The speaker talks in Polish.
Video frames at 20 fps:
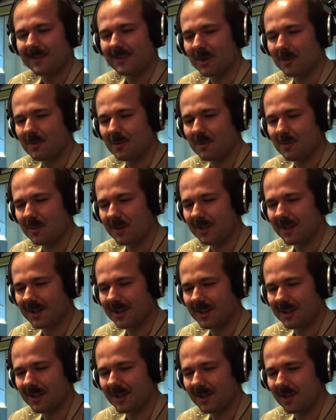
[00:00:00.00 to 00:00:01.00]
To był e,
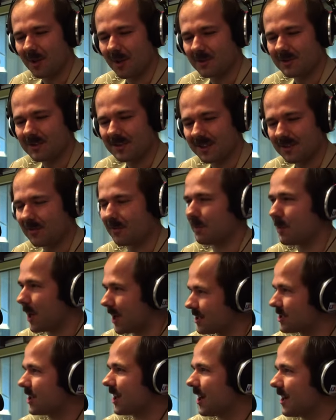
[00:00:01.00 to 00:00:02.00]
koncert w
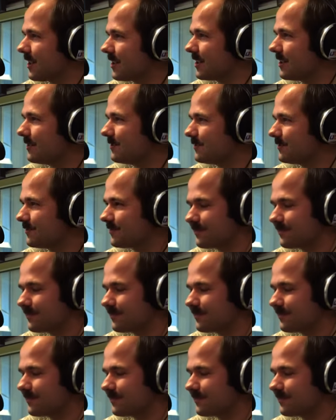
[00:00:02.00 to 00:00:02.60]
Błaszkach.